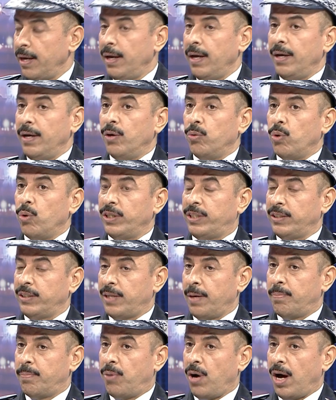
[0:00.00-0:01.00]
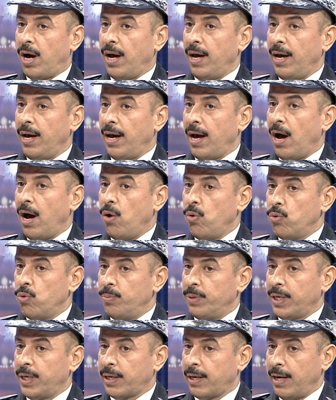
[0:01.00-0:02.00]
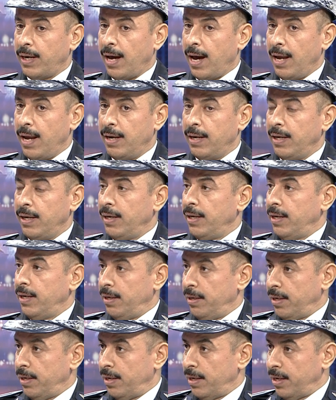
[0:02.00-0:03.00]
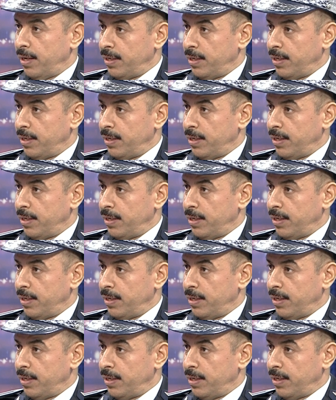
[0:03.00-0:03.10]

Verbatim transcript: وتتبعها أو من خلال آه،